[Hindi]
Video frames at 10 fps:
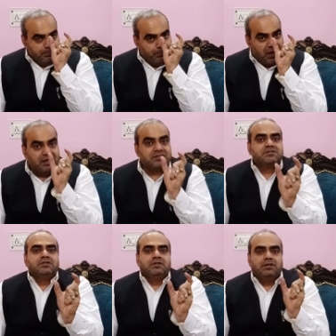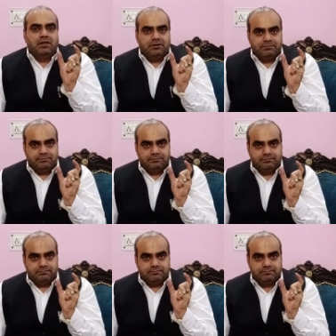भगत सिंह
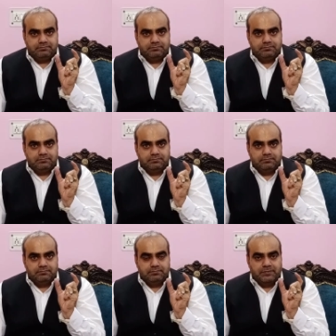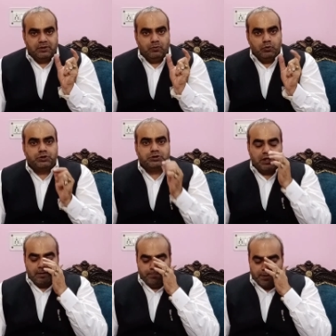का उस
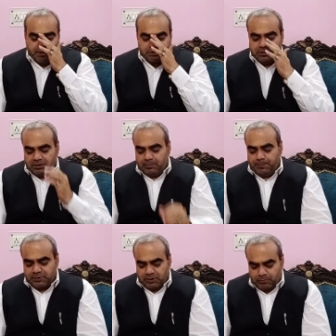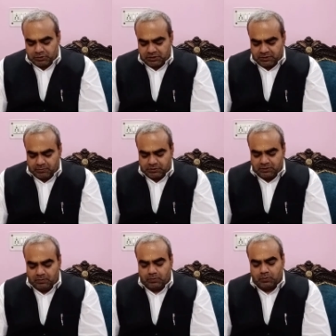टाइम भगत सिंह के भी पीछे पुलिस लगी हुई थी
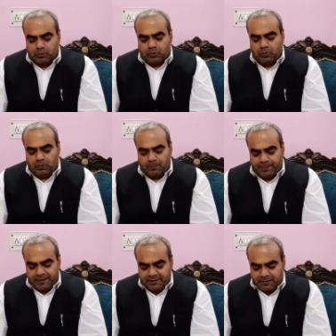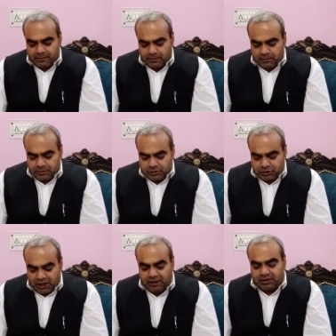और उनको
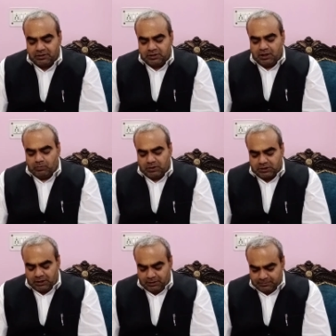शेल्टर दिया हुआ था